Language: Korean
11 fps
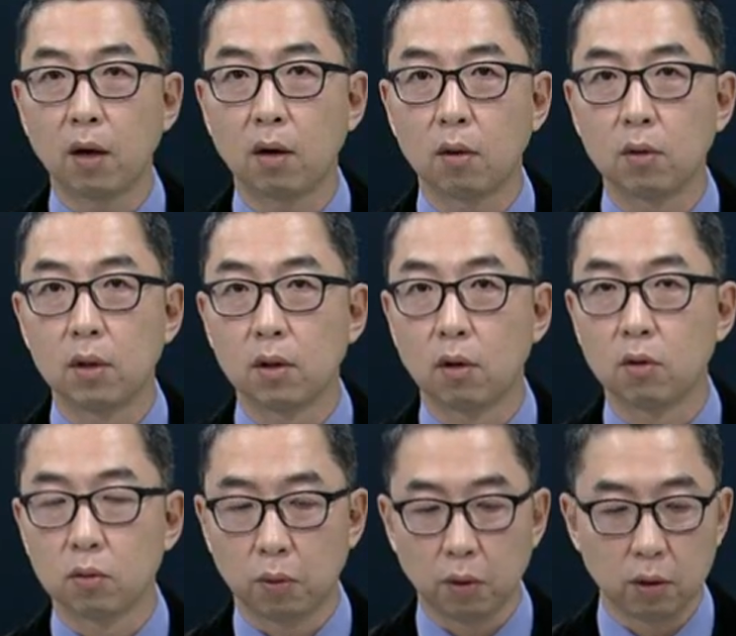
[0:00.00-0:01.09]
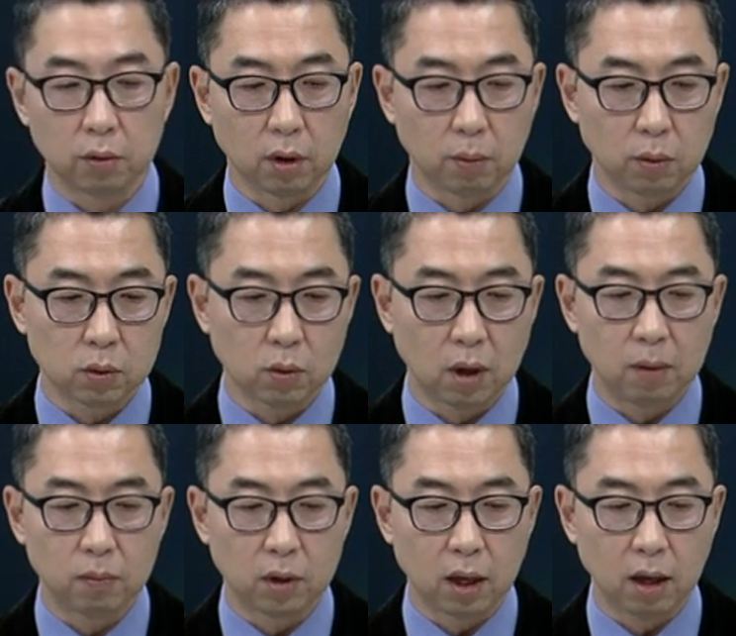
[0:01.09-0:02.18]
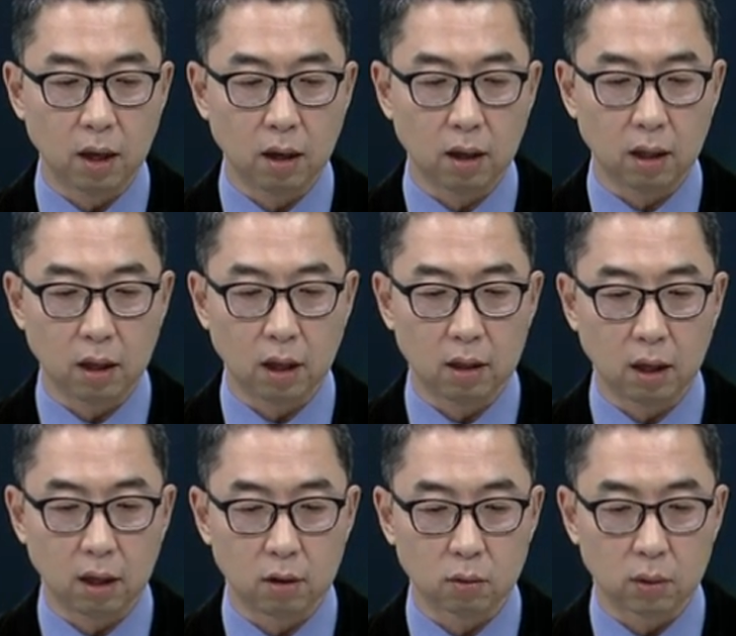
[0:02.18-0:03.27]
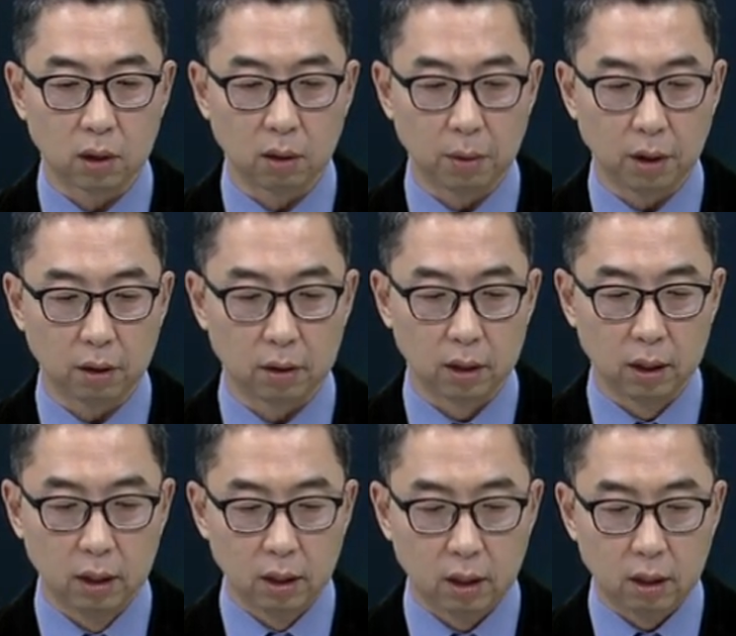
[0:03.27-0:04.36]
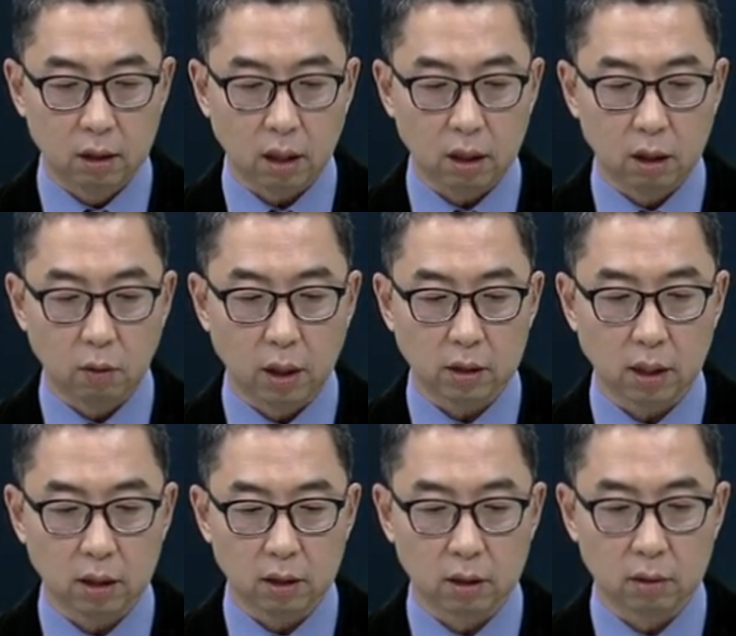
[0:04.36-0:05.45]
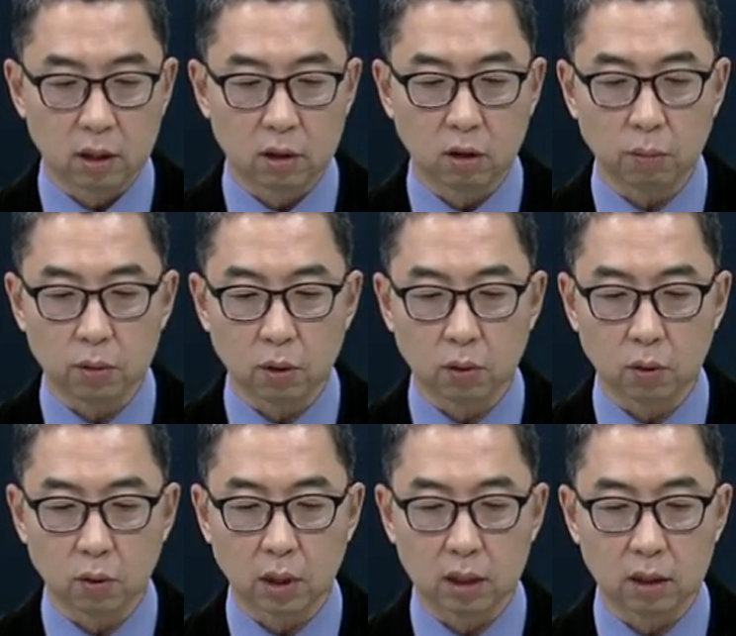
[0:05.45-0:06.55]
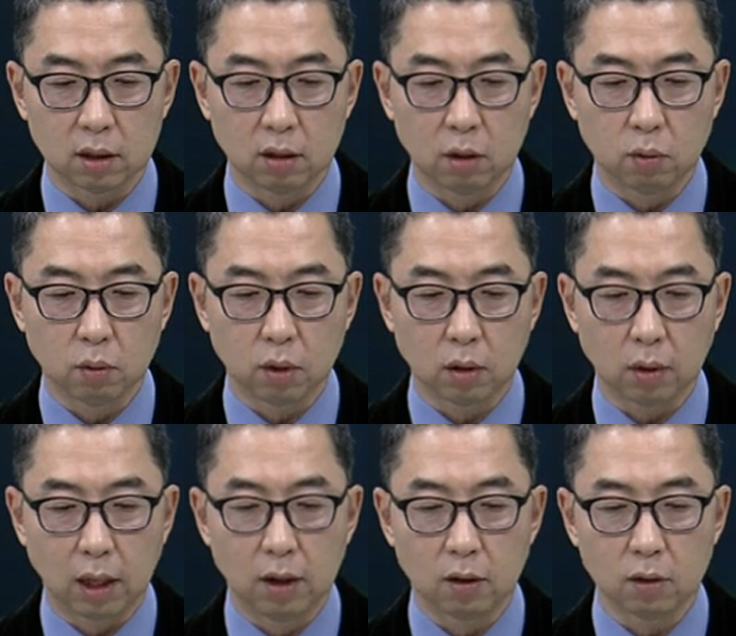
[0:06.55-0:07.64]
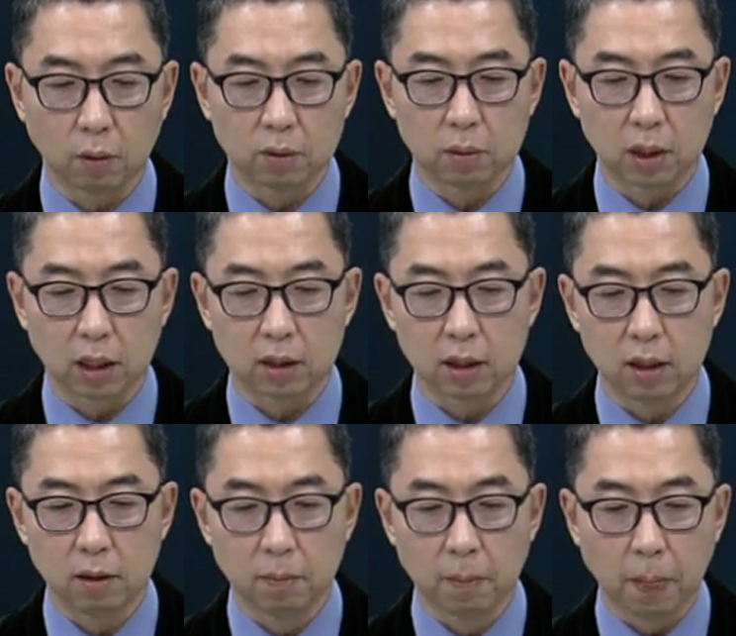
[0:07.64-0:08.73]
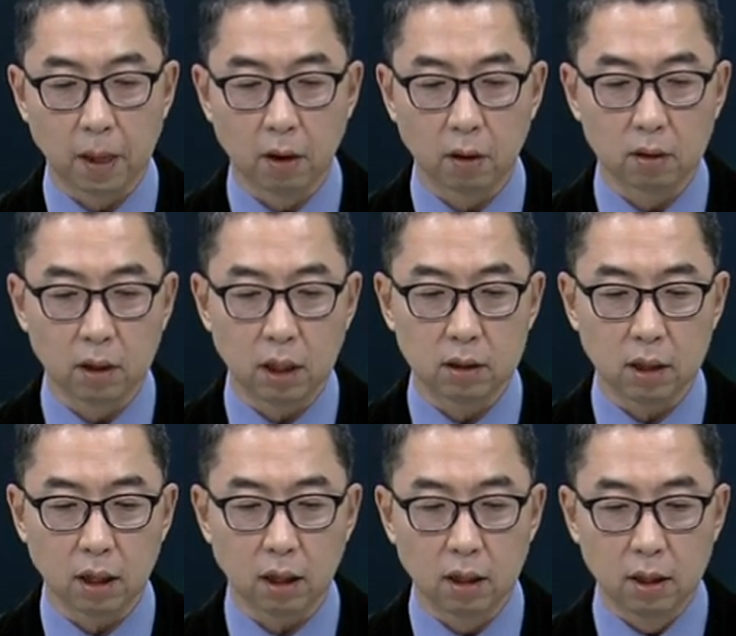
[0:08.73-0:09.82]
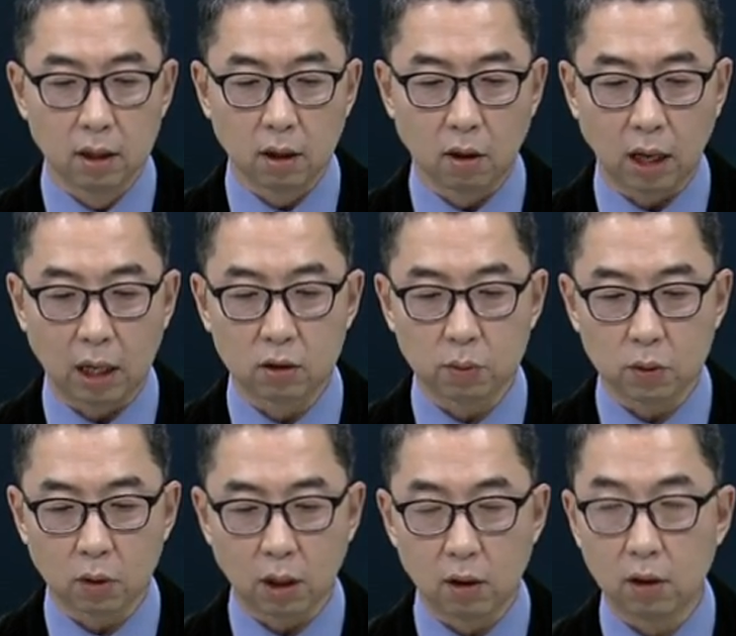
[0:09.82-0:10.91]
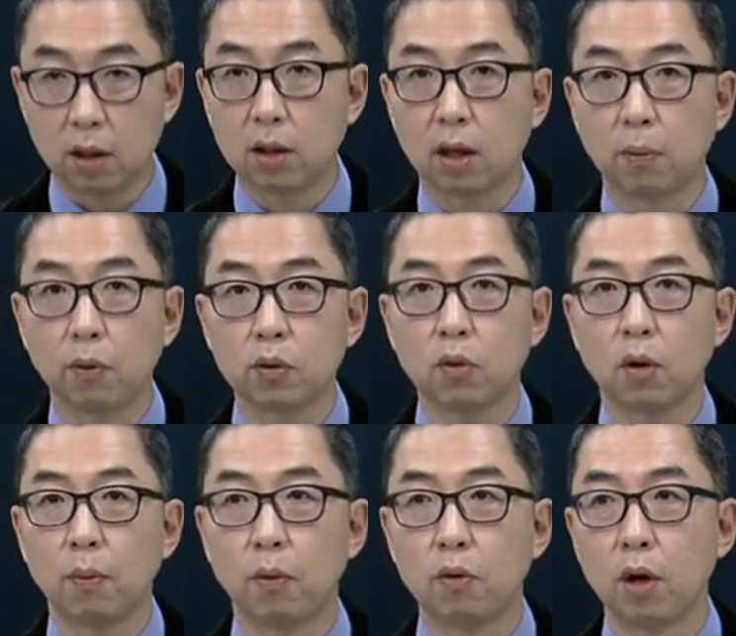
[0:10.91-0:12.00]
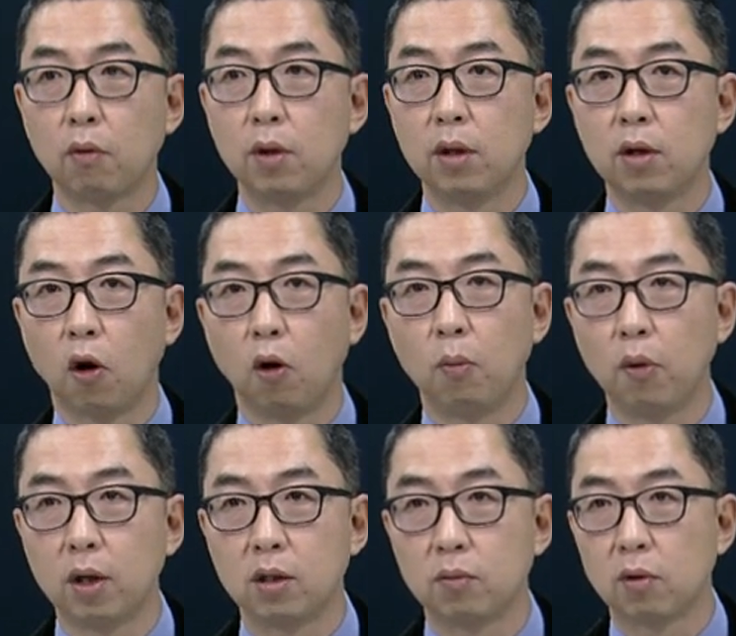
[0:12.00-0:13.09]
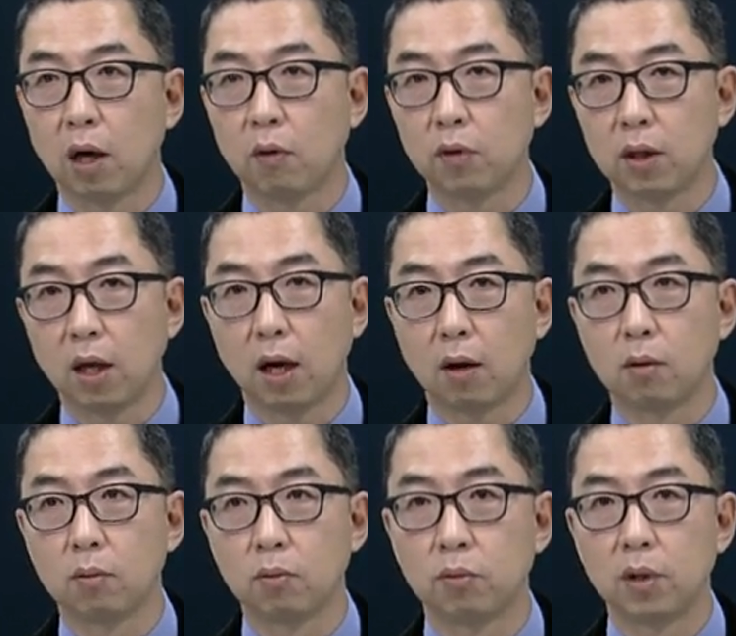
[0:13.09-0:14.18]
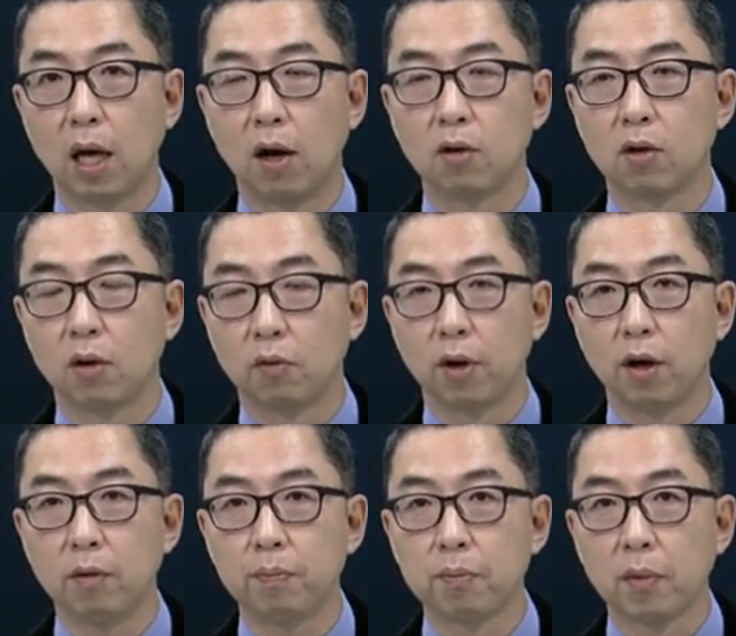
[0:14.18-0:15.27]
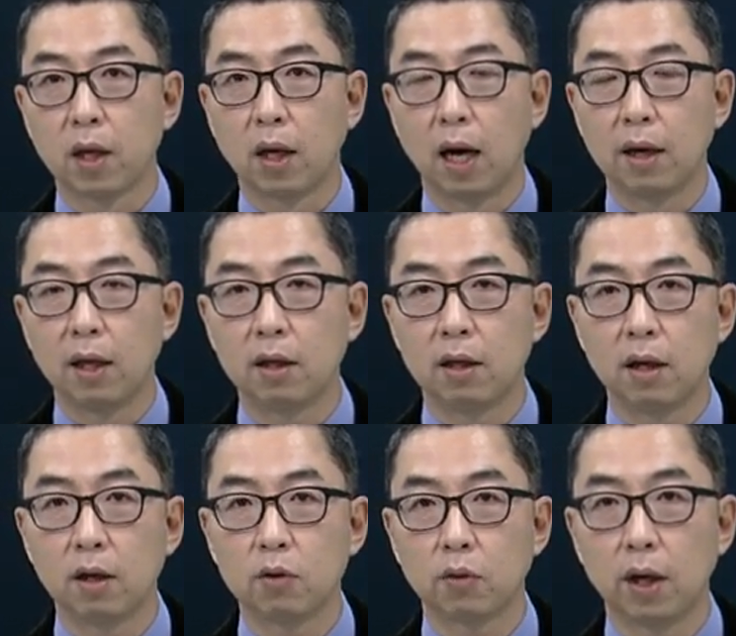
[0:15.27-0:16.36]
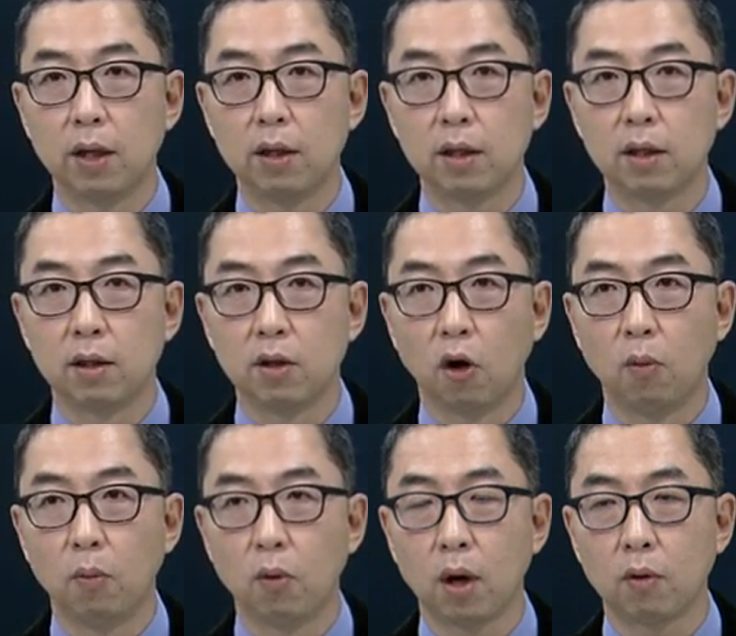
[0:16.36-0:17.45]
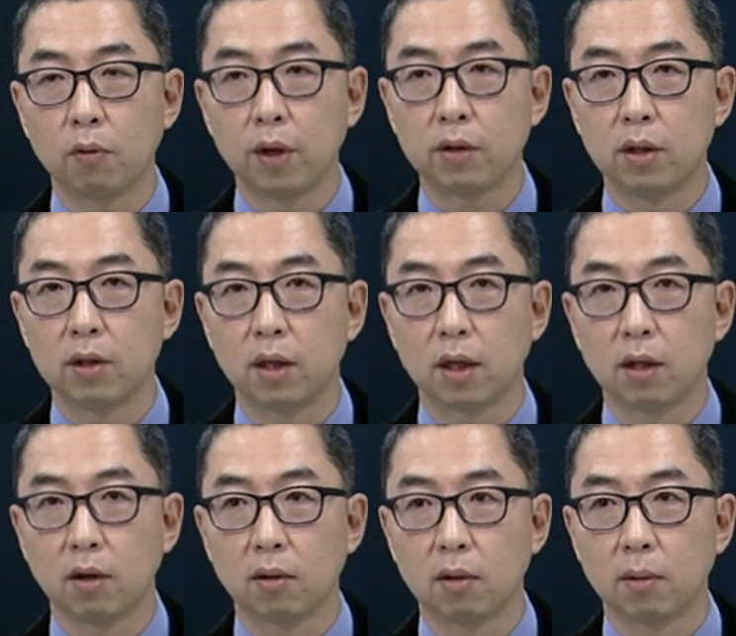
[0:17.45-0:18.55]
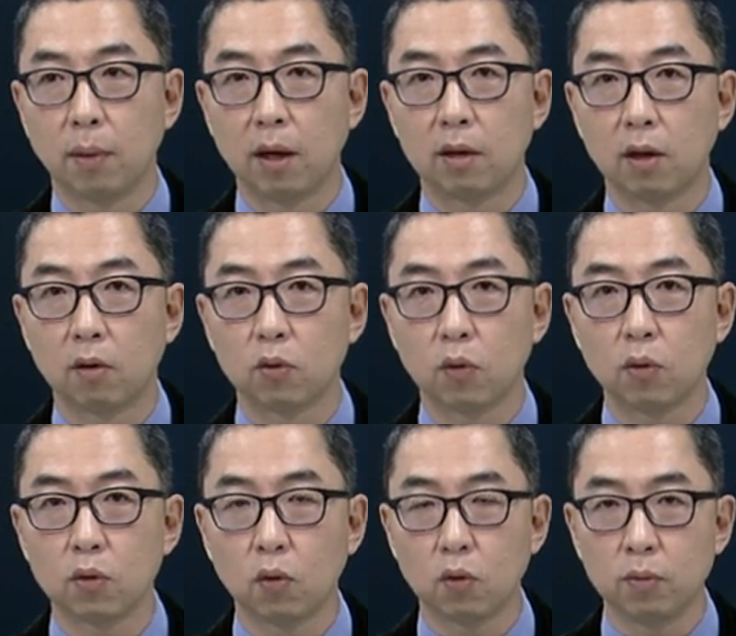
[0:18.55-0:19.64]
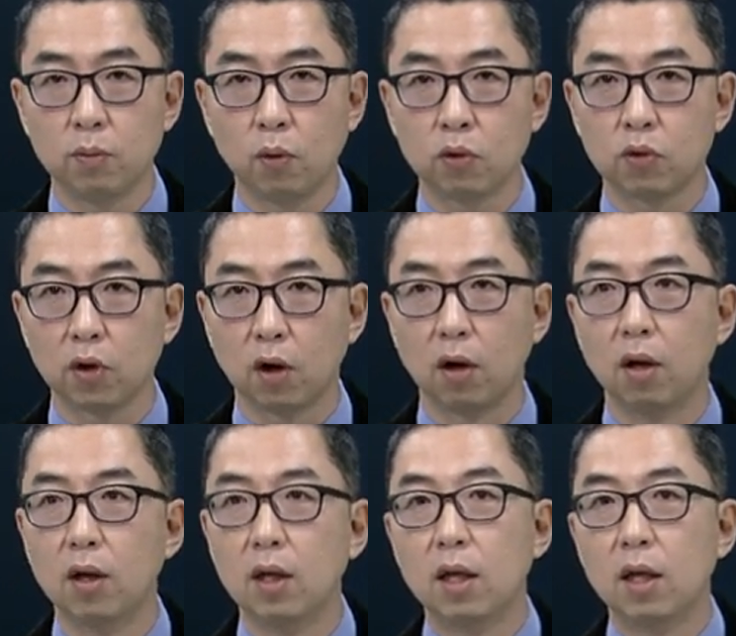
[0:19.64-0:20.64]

일어나고 있는 걸로 좀 보이고요. 음. 포스코 엠텍에 대한 얘기를 좀 드리면 일단 이 회사는 직접적으로 사실은 리튬과는 관련은 없습니다, 사실. 어, 어 근데 이제 어, 간접적으로 관련이 있는 게 포스코가 보유하고 있는 염호의 지분을 갖고 있다라는 부분이 알려져 있고요. 그러니까 아르헨티나 쪽에 있는 염호라고 해서 이제 말 그대로 소, 소금 호수죠. 네.